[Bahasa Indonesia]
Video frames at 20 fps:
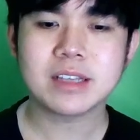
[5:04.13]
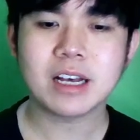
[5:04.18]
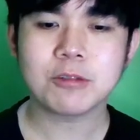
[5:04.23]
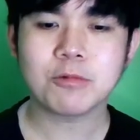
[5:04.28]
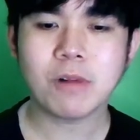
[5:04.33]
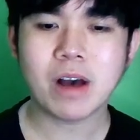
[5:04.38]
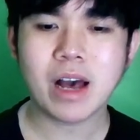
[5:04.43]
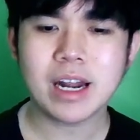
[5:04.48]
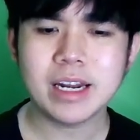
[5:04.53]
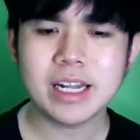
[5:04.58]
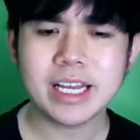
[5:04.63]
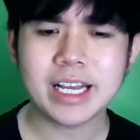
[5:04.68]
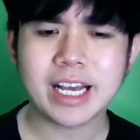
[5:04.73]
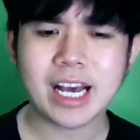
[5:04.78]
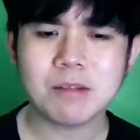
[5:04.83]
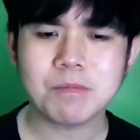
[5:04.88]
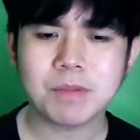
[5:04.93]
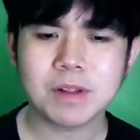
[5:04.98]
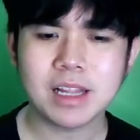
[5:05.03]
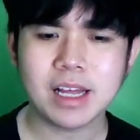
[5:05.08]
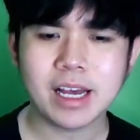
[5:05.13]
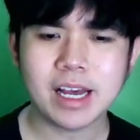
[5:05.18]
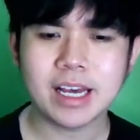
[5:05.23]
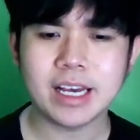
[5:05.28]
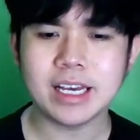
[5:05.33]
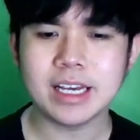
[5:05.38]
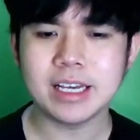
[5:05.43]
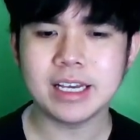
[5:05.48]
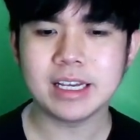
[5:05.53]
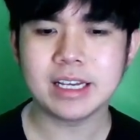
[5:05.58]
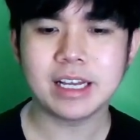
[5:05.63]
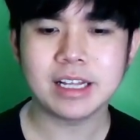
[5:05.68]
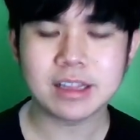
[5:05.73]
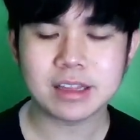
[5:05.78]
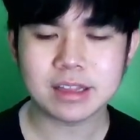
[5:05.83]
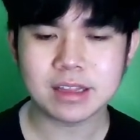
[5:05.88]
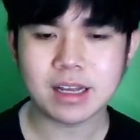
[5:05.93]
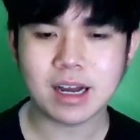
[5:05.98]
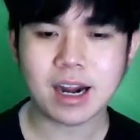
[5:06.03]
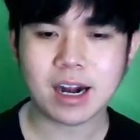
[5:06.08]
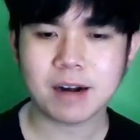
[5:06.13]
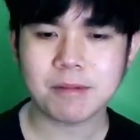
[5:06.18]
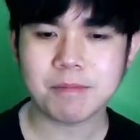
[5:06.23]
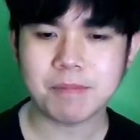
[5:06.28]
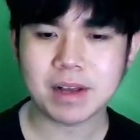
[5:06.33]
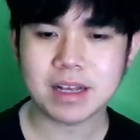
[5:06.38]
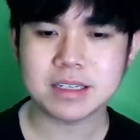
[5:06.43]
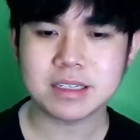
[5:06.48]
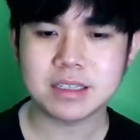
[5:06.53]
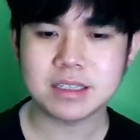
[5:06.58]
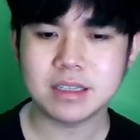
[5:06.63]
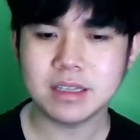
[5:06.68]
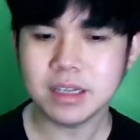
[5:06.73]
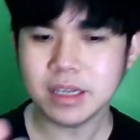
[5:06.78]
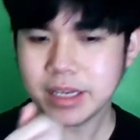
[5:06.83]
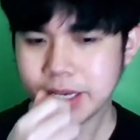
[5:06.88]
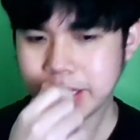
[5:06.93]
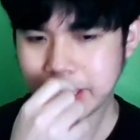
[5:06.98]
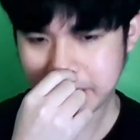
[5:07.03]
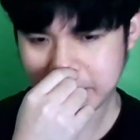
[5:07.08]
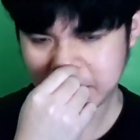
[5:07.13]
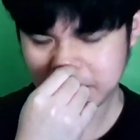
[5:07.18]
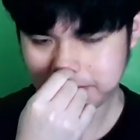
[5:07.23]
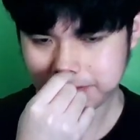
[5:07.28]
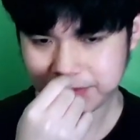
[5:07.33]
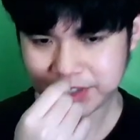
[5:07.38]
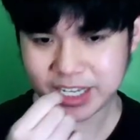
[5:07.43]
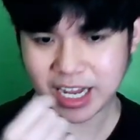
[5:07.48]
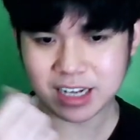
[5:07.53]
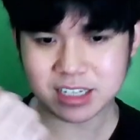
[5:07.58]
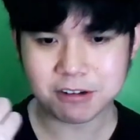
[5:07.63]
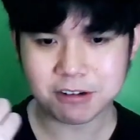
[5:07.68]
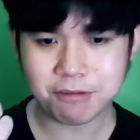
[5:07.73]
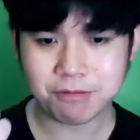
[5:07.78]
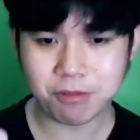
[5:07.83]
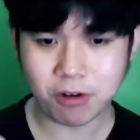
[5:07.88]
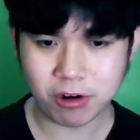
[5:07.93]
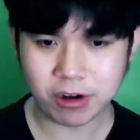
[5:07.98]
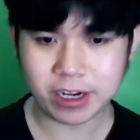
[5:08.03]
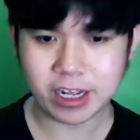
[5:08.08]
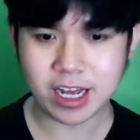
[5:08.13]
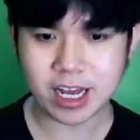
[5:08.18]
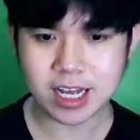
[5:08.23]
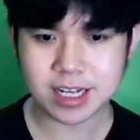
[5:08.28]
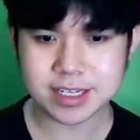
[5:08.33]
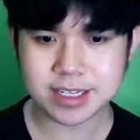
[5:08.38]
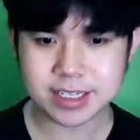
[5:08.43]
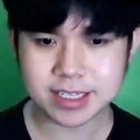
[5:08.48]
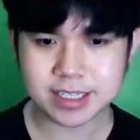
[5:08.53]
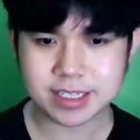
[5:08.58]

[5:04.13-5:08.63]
that Wendy can play. Gitar pasti, saxophone yes.